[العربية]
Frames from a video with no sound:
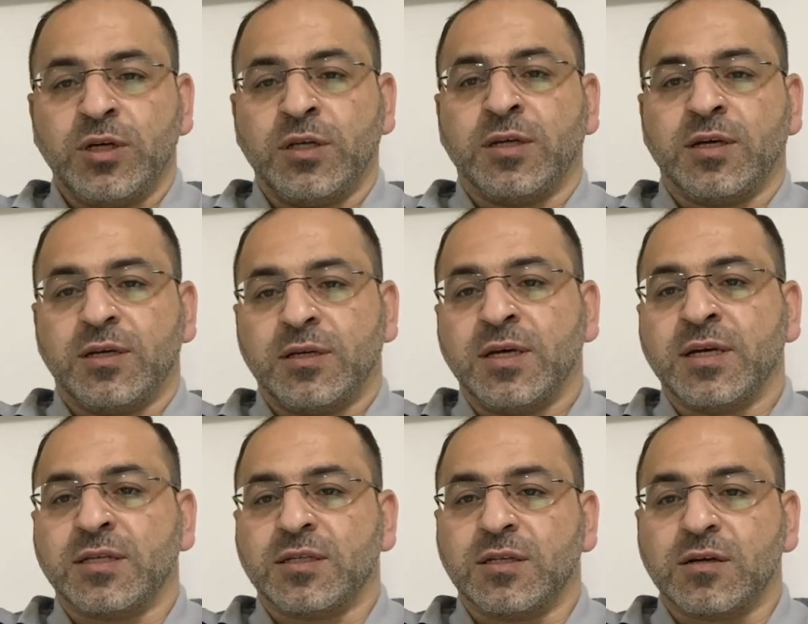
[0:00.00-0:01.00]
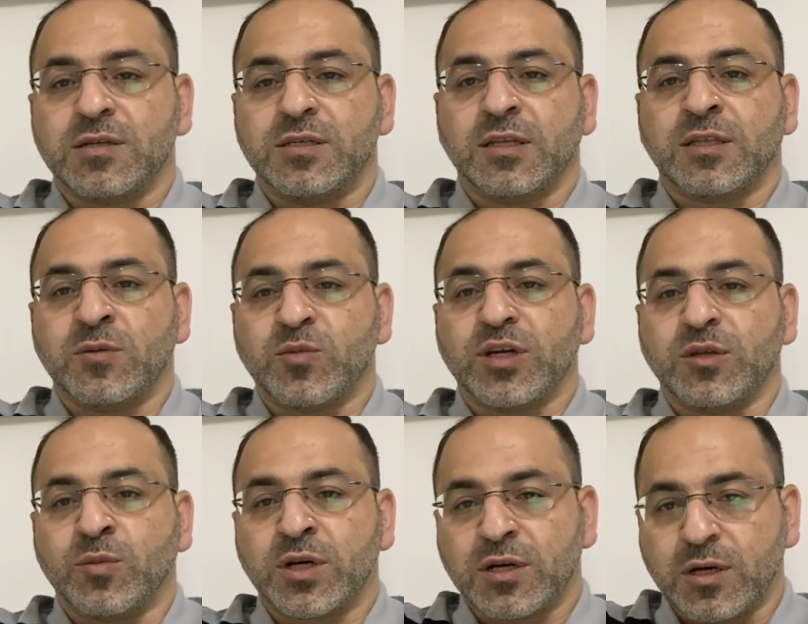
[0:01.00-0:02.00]
احنا ناس درسنا التمريض
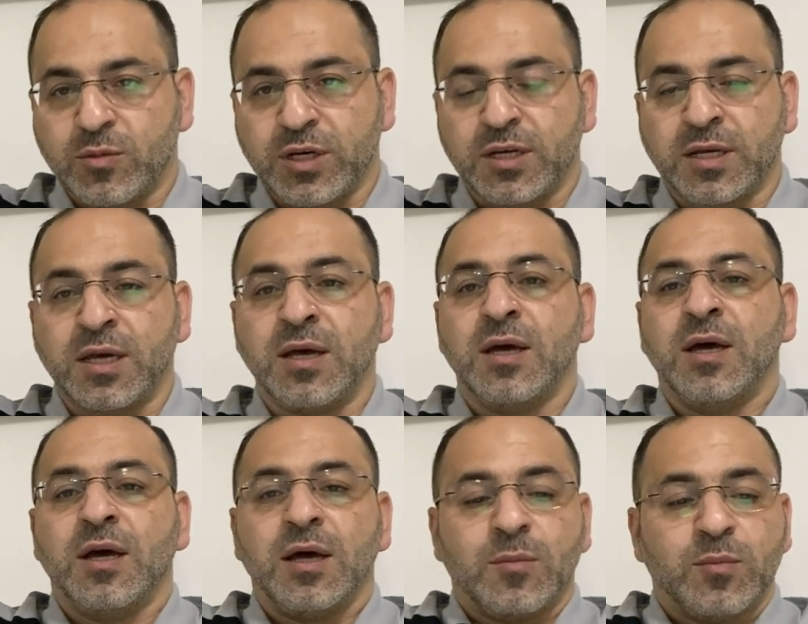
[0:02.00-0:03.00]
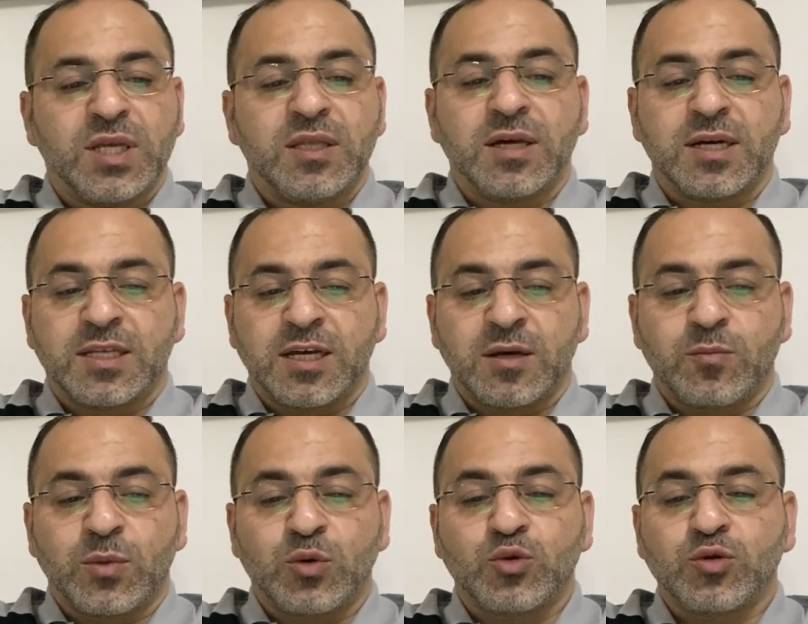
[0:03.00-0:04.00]
برا امريكا بدنا كتاب
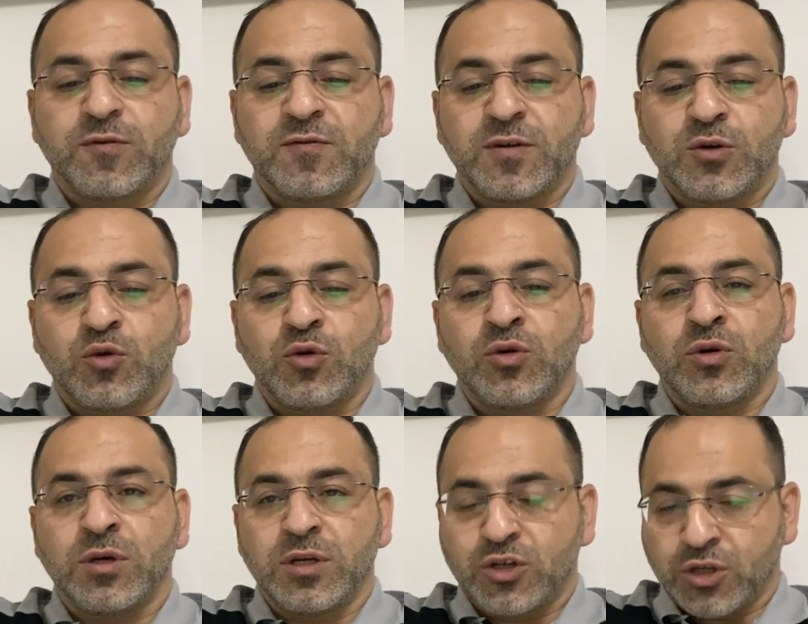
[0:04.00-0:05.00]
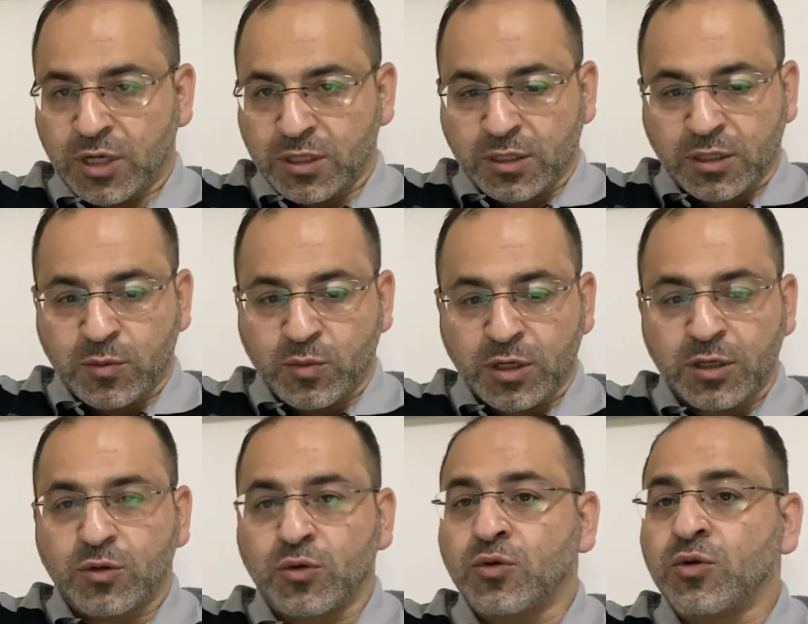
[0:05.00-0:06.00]
موجود فيه كل إشي عن
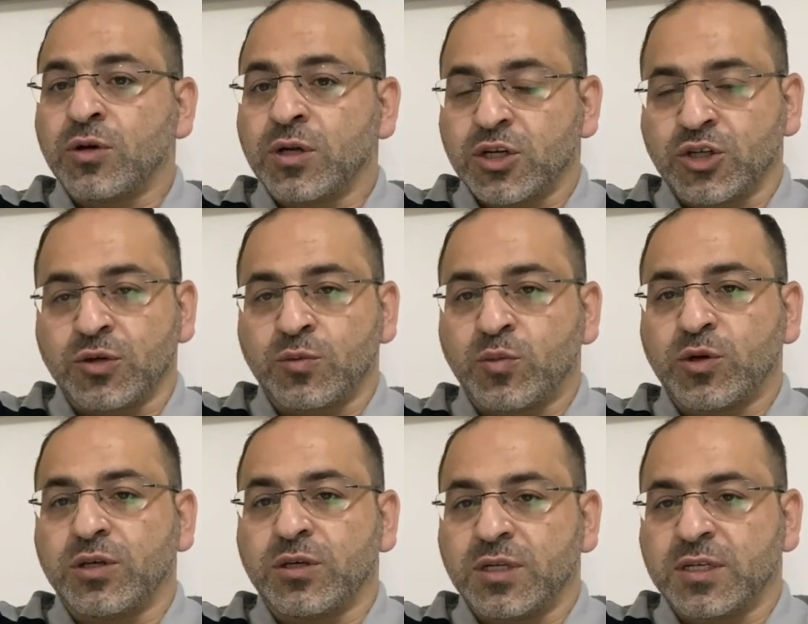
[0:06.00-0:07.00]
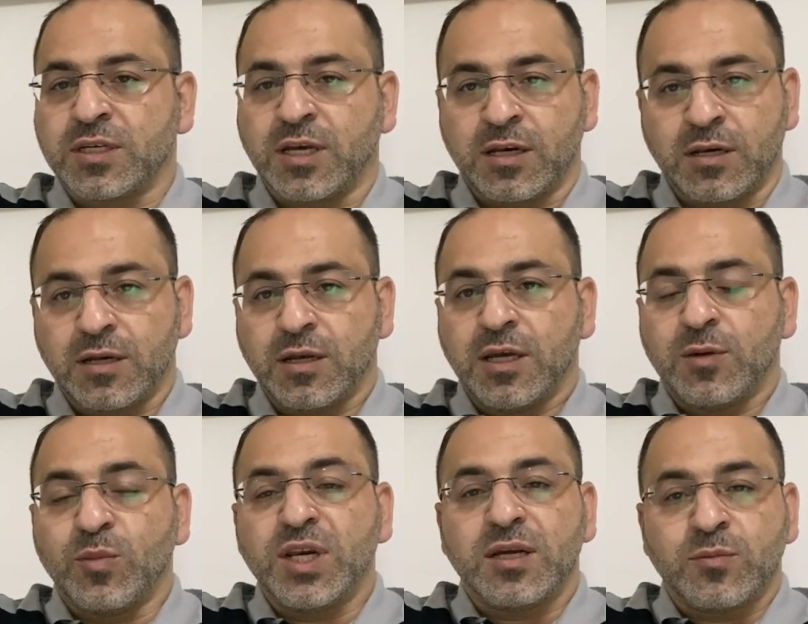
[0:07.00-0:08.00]
التمريض وكل إشي ممكن ينسأل
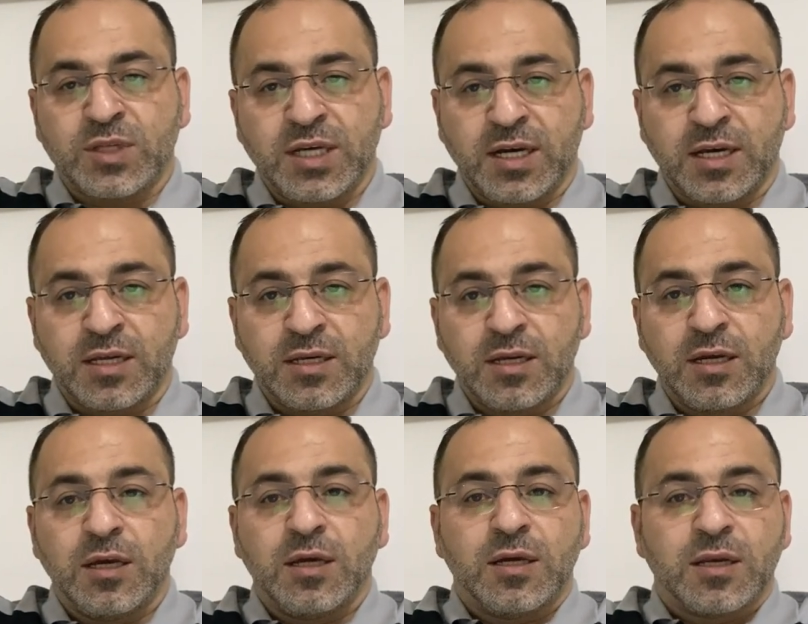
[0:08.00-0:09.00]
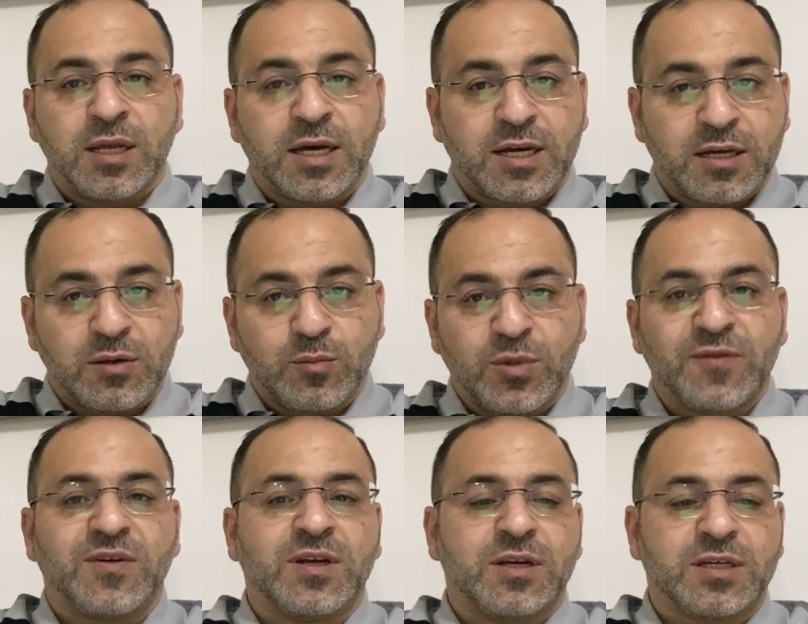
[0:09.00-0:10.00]
بالامتحان لكن
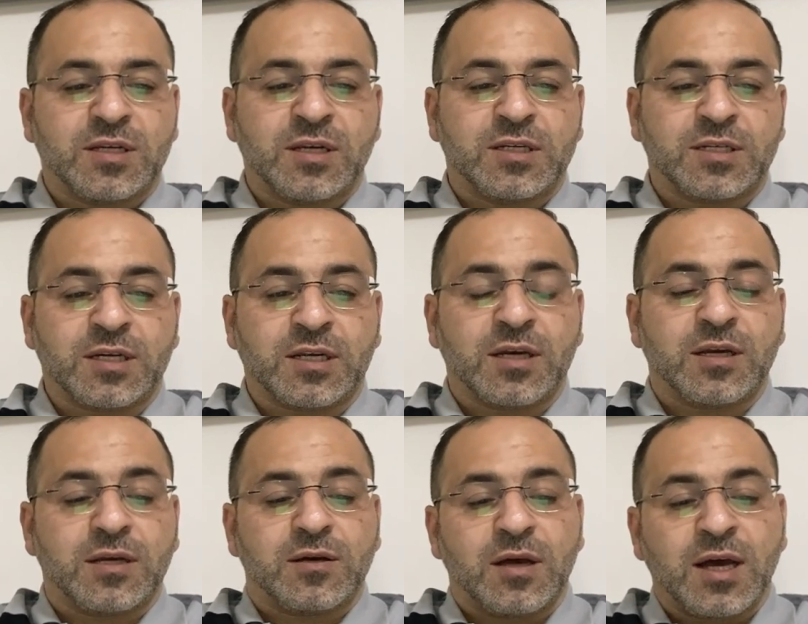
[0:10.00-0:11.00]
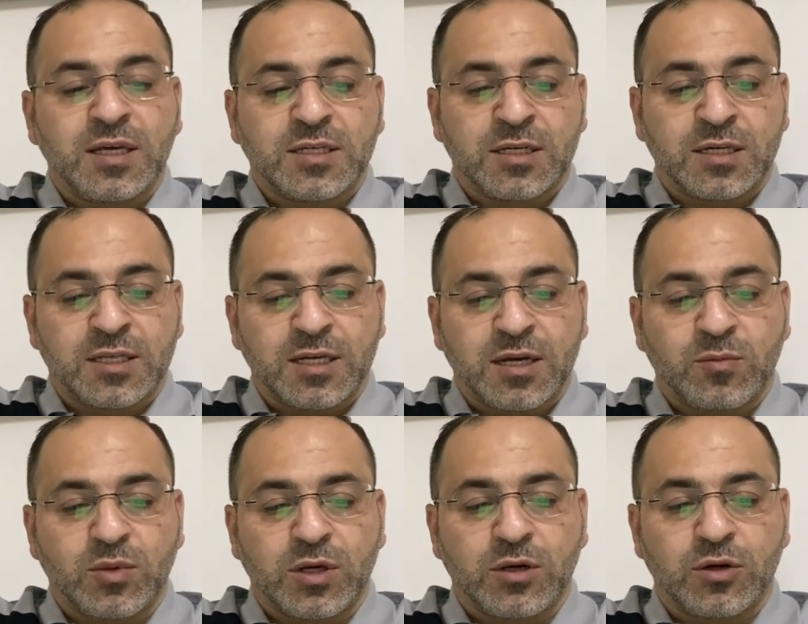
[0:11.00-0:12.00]
بنفع الناس اللي زينا احسن
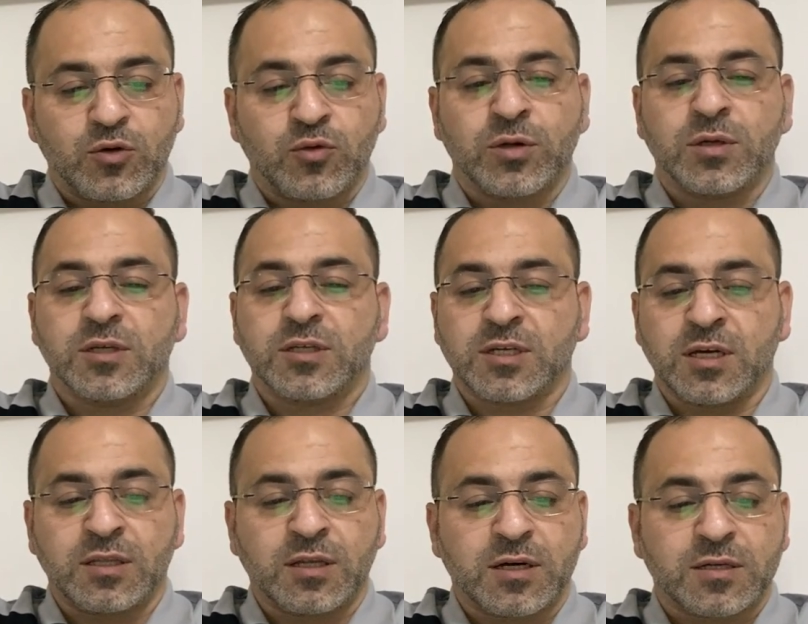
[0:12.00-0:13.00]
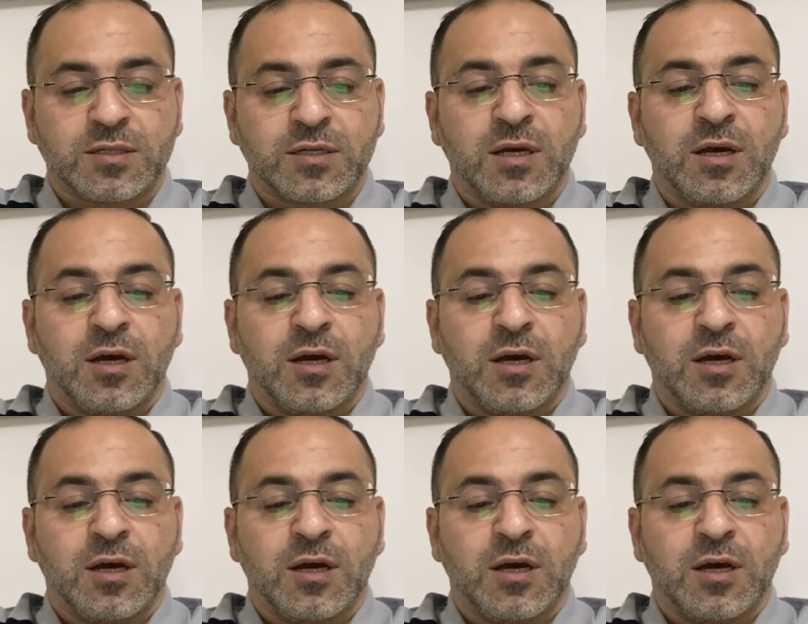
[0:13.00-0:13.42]
كتاب اللي هو ساندرز